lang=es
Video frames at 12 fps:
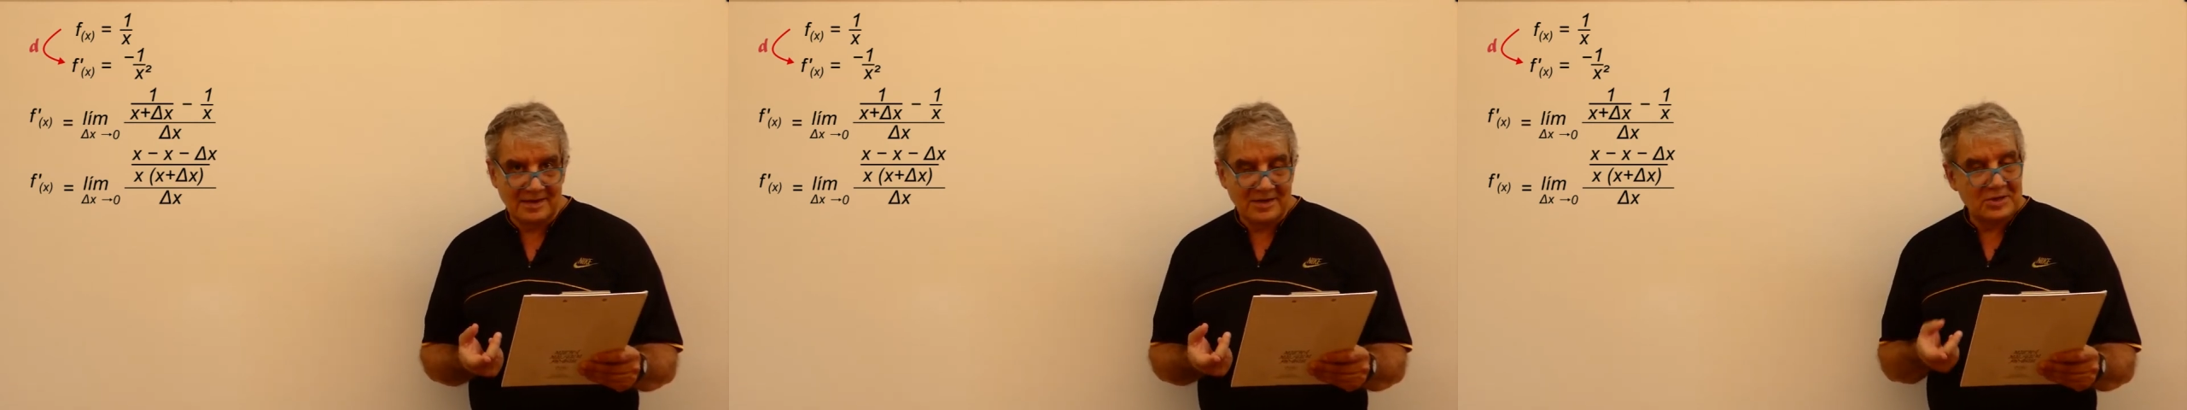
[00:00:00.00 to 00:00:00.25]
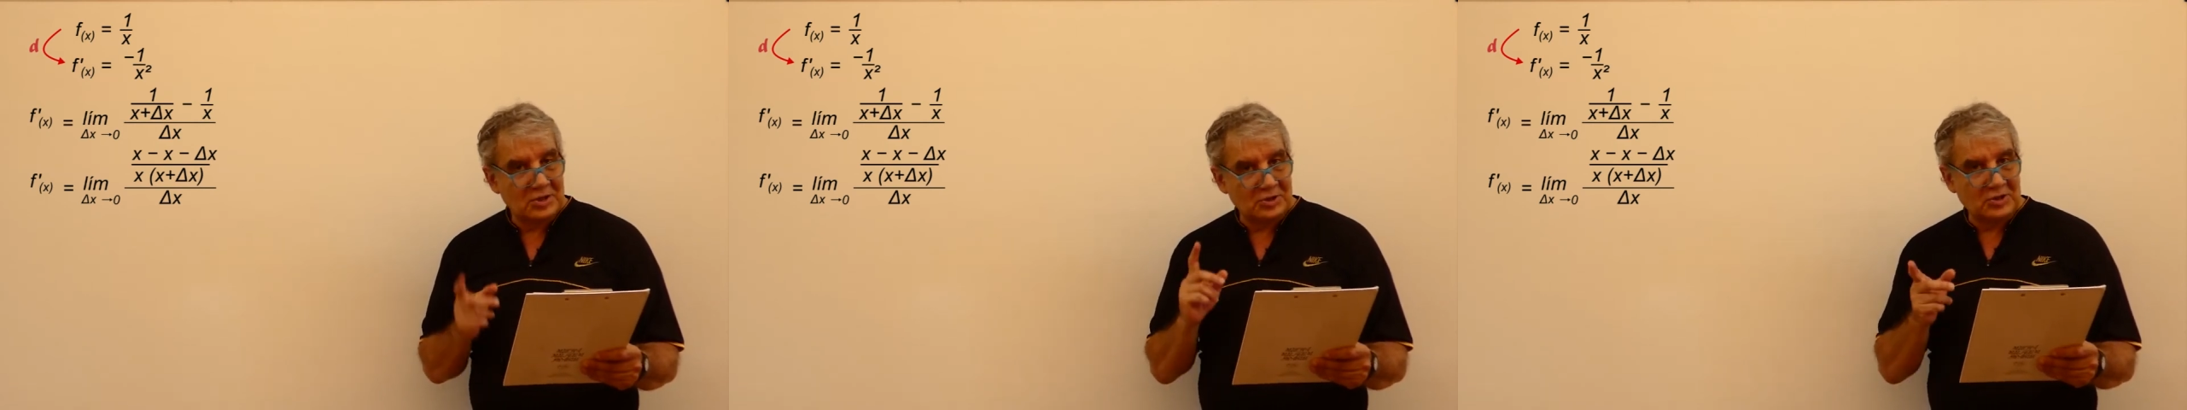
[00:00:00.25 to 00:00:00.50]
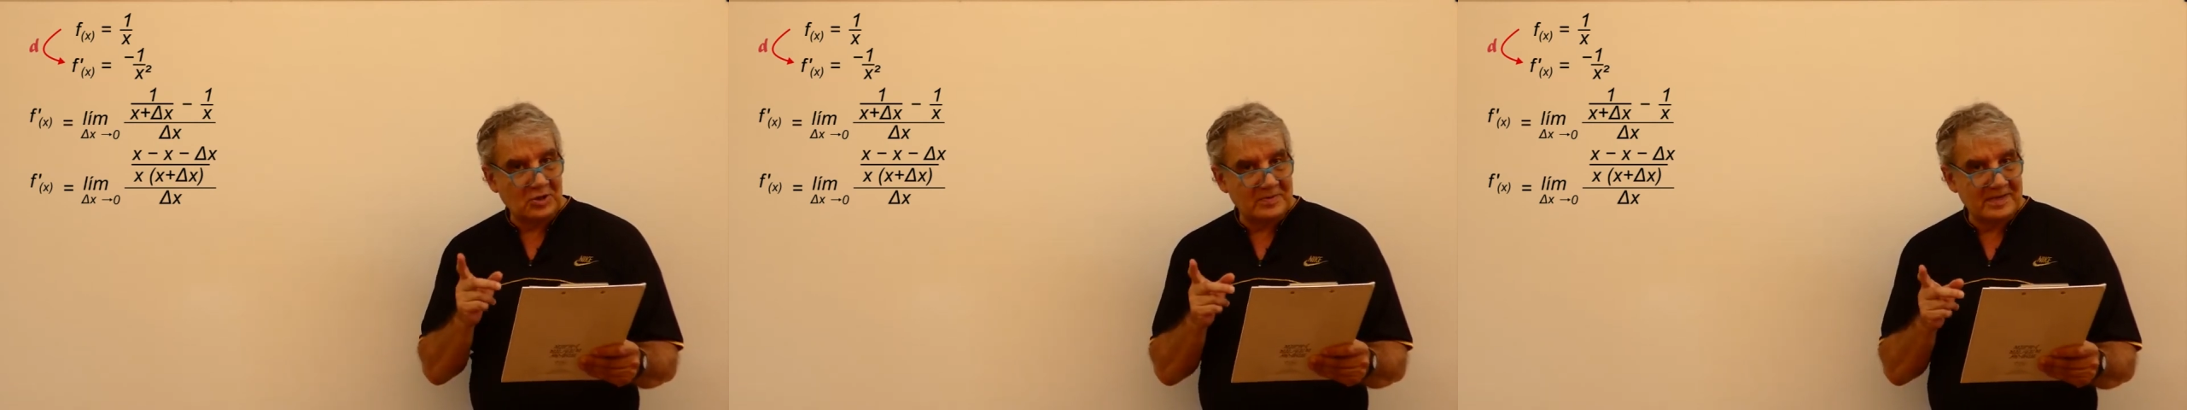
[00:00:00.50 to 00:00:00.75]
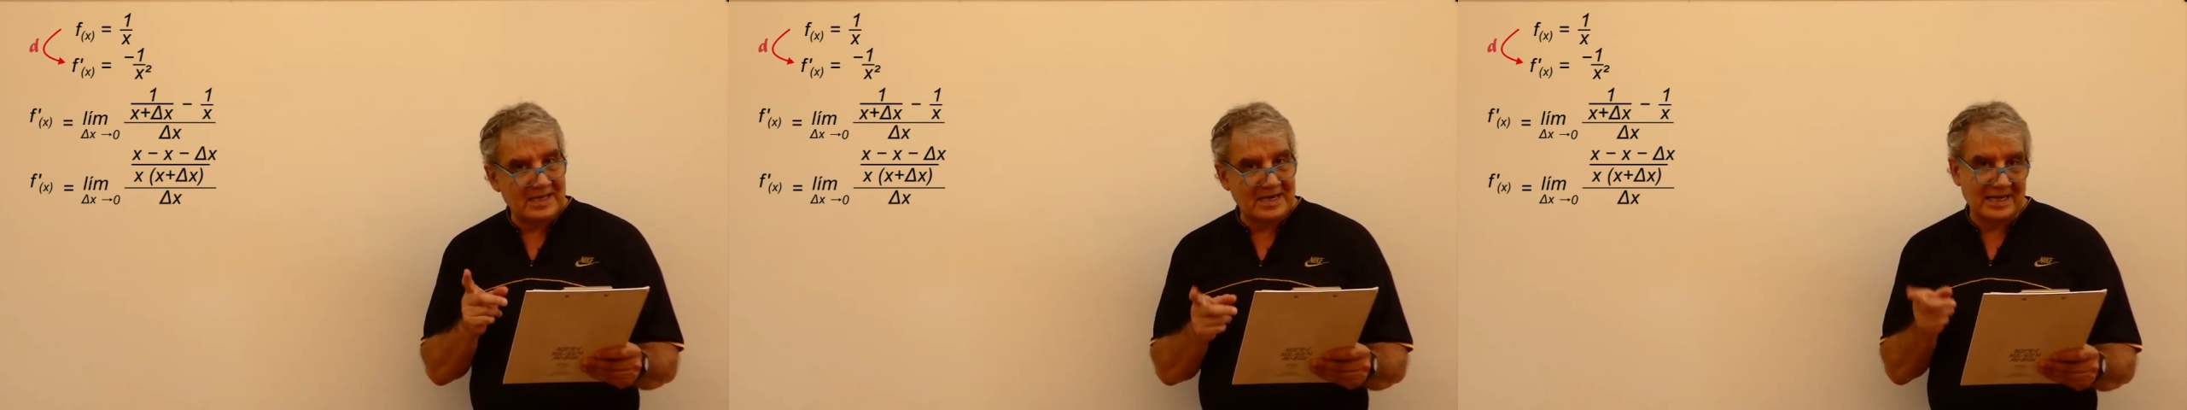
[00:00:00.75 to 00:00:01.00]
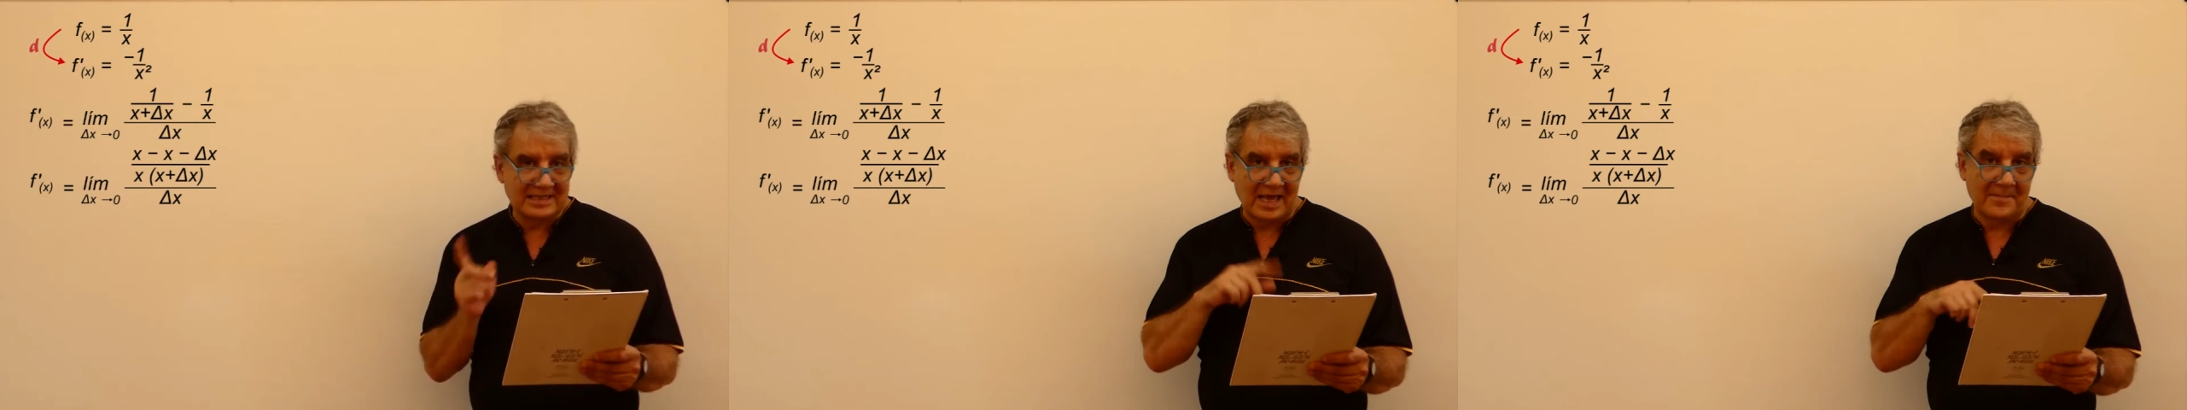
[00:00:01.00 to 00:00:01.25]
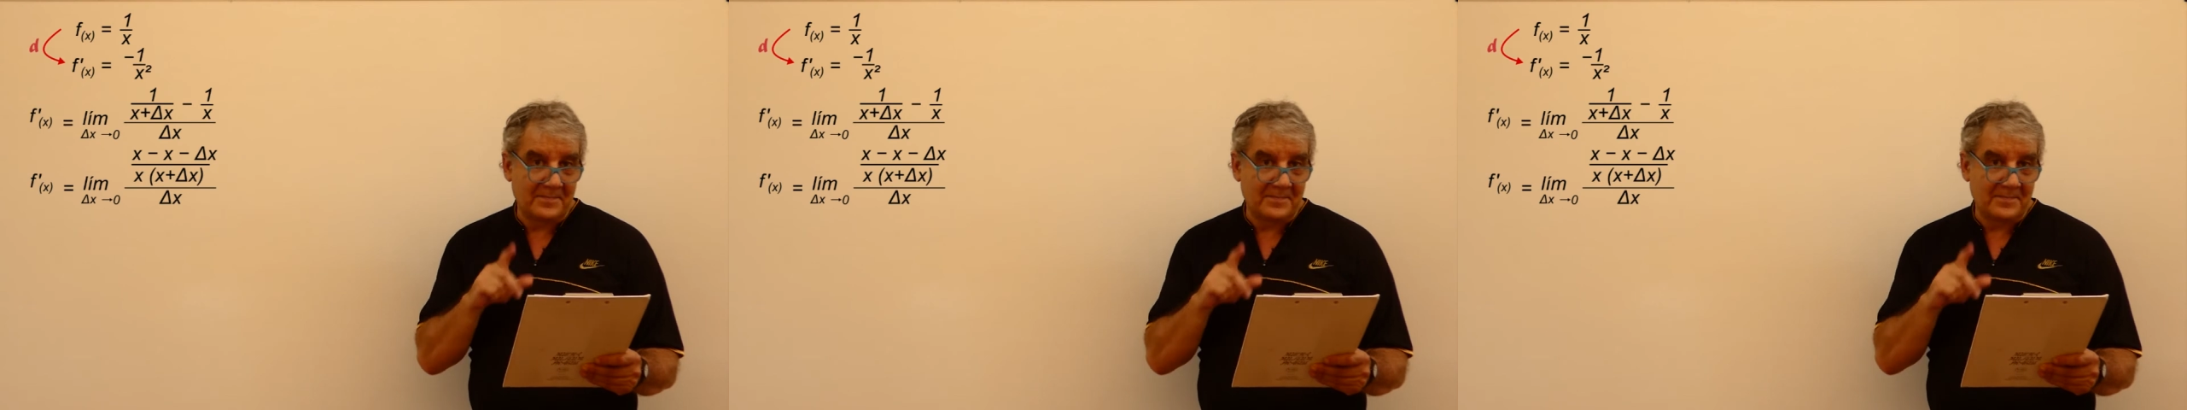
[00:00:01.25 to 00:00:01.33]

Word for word: No te olvides que está